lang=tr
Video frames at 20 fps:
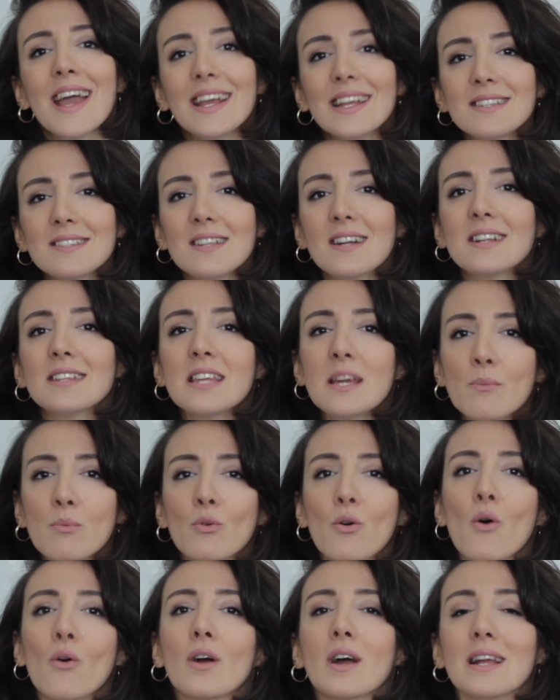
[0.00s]
İnsan niye
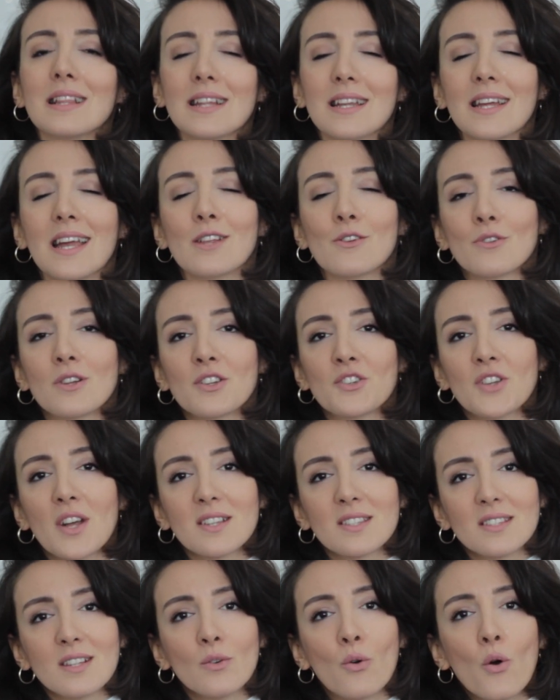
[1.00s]
bu kongrelere geliyorlar? İşte
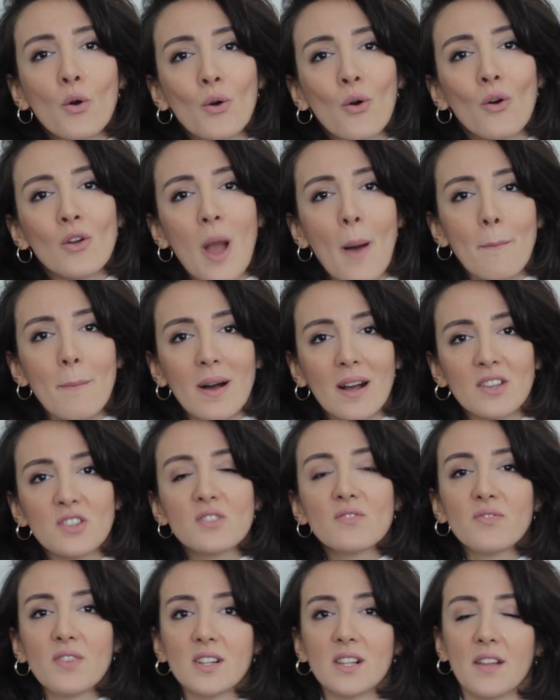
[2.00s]
aslında goy goy yapmak
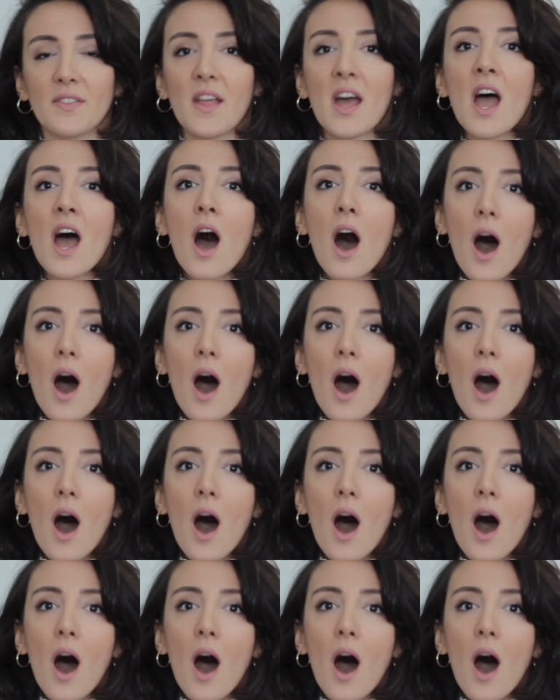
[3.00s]
için falan.